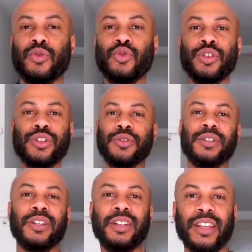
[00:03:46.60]
Toujours
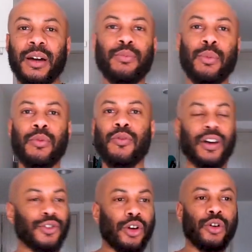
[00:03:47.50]
utiliser des termes pour
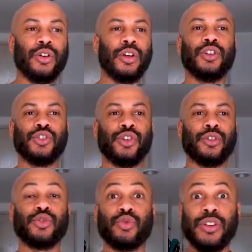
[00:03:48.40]
pouvoir genre euh,
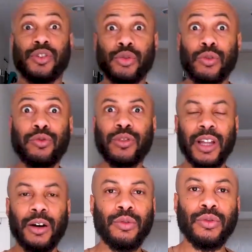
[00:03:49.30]
genre soi-disant te foutre
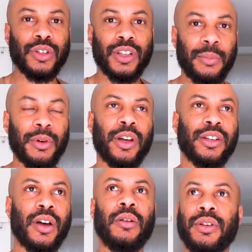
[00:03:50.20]
la honte et qu'après le gars
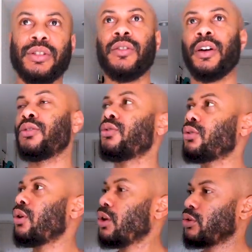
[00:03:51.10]
dit ah ouais c'est vrai non non
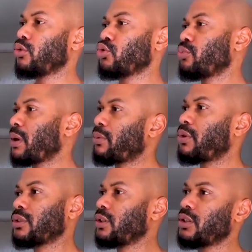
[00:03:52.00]
non non non je suis pas
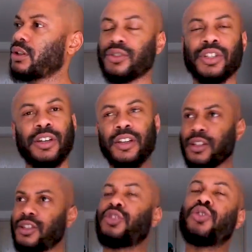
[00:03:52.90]
broke non non non tiens
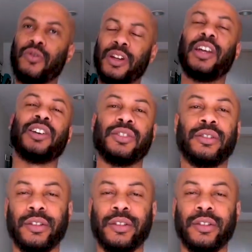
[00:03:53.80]
tiens je te revois de l'argent.